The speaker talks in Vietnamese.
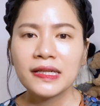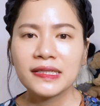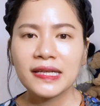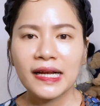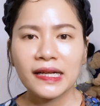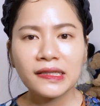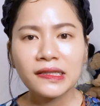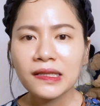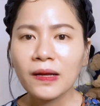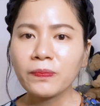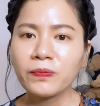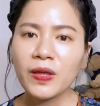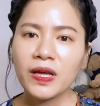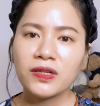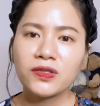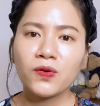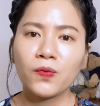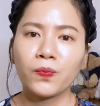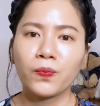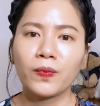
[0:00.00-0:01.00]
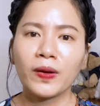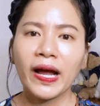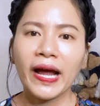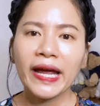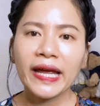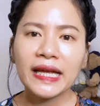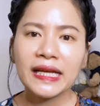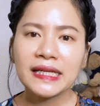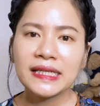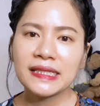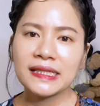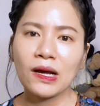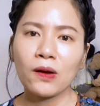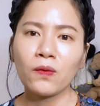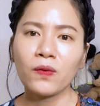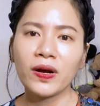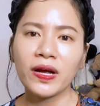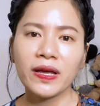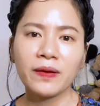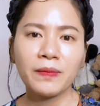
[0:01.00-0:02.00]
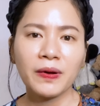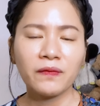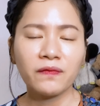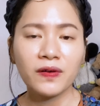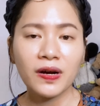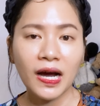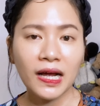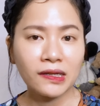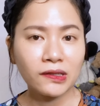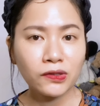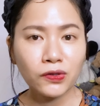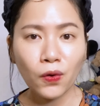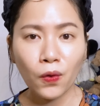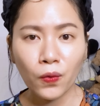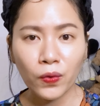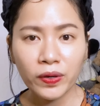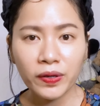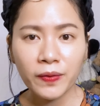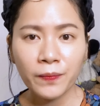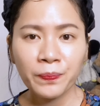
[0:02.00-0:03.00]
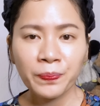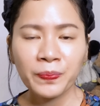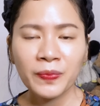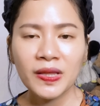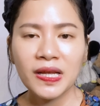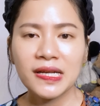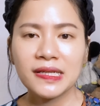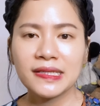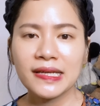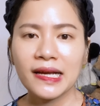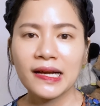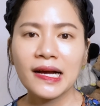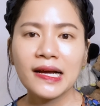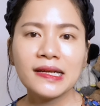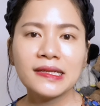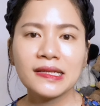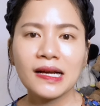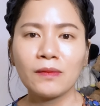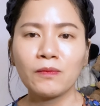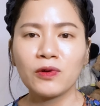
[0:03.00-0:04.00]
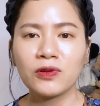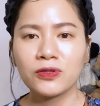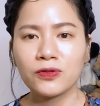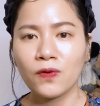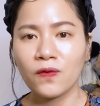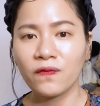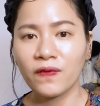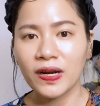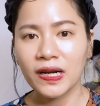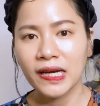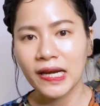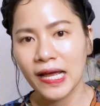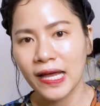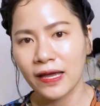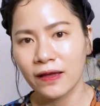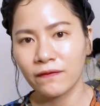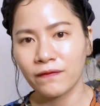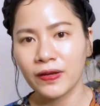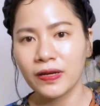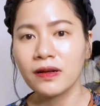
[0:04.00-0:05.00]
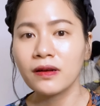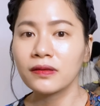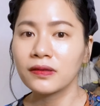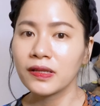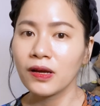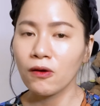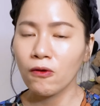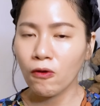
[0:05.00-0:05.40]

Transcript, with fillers: Tránh tập thể dục ngay sau khi mà vừa ăn tối thì sẽ gây ra một số vấn đề về đường tiêu